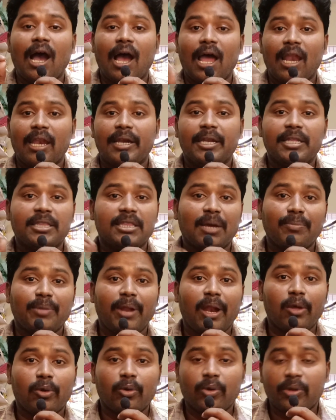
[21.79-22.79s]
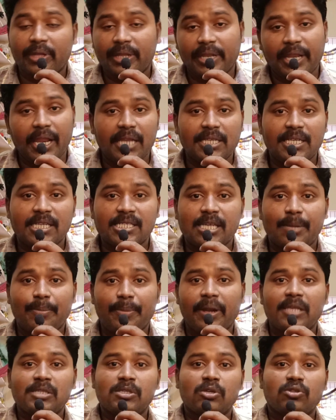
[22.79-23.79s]
ఆల్రెడీ తమిళ కూడా క్రియేట్
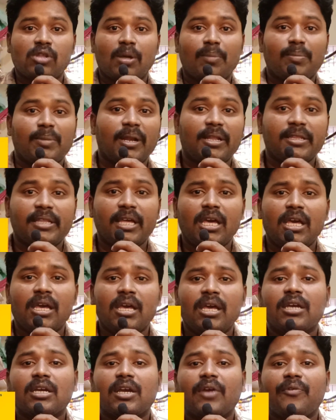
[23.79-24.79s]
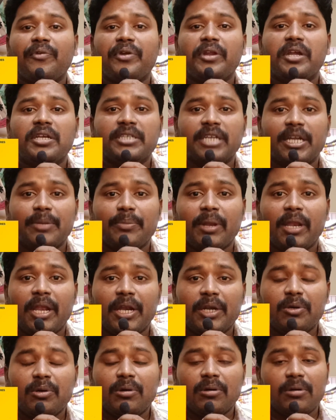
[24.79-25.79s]
చేశారనమాట సో తమిళ ఇదే ఇంకా వీడియో చేయడమే
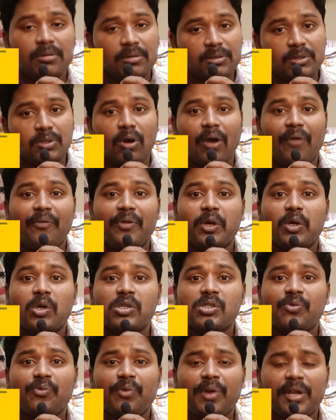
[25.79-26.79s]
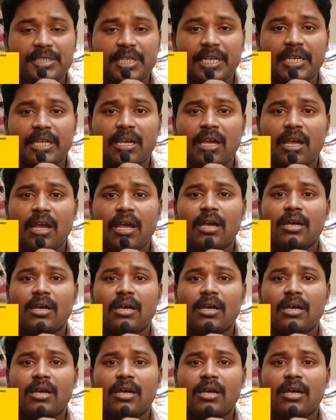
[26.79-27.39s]
లేటు సో ఆ వీడియో కోసం వెయిట్ చేయండి